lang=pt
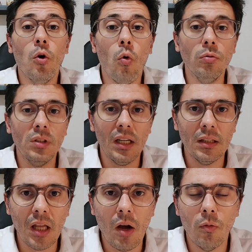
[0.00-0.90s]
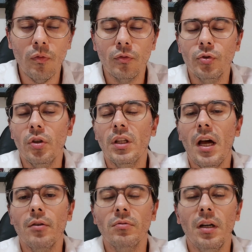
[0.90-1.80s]
contratar um
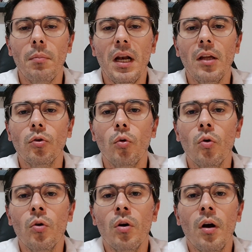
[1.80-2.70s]
funcionário, um trabalhador